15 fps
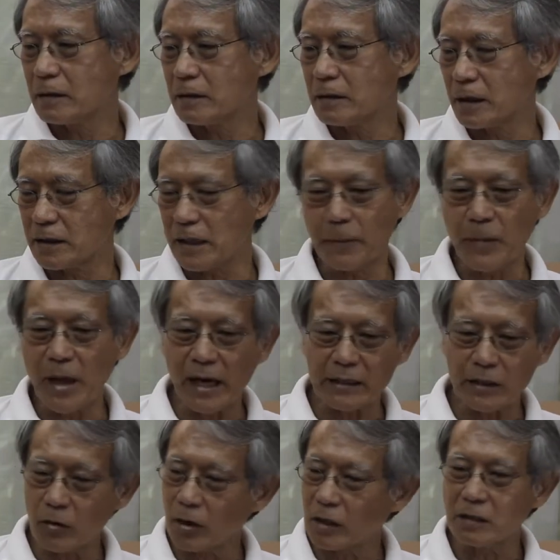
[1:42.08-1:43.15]
ยังจำได้
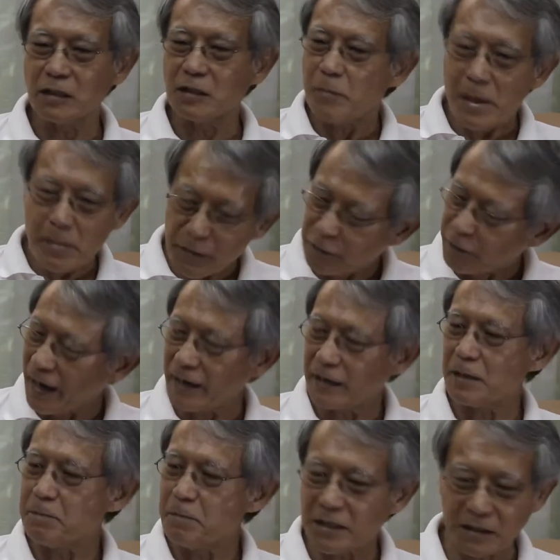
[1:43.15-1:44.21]
ตอนกลางคืนไม่มีไฟ
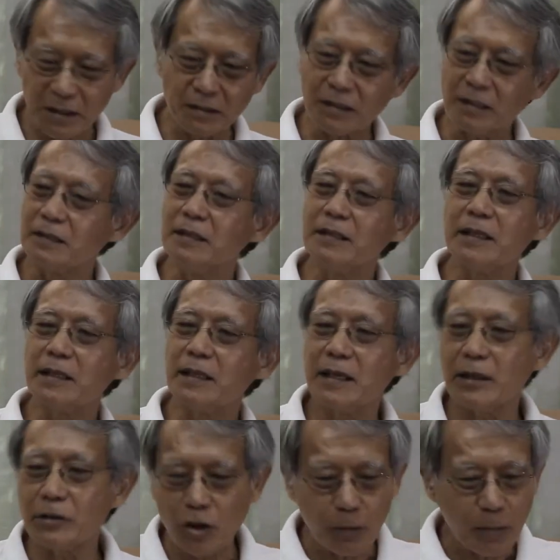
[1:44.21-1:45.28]
เลยมืดตึ๊ดตื้อเลยนะ
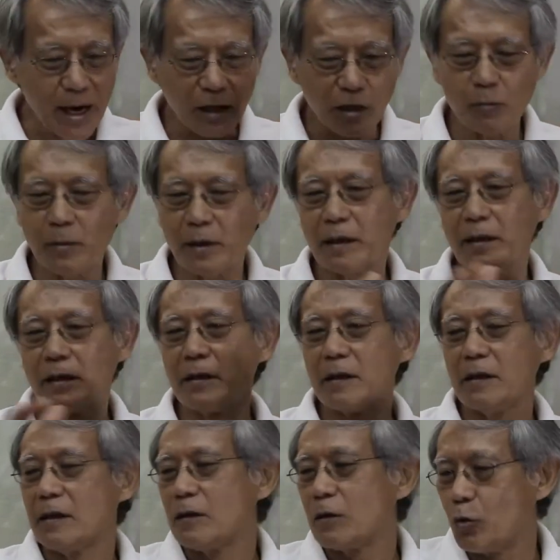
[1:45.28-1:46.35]
ฮะแล้วชาวบ้านก็มา
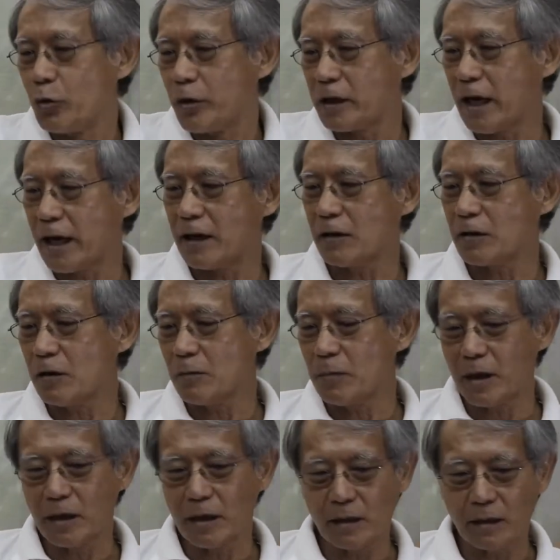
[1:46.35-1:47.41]
คุยกัน แล้วก็มา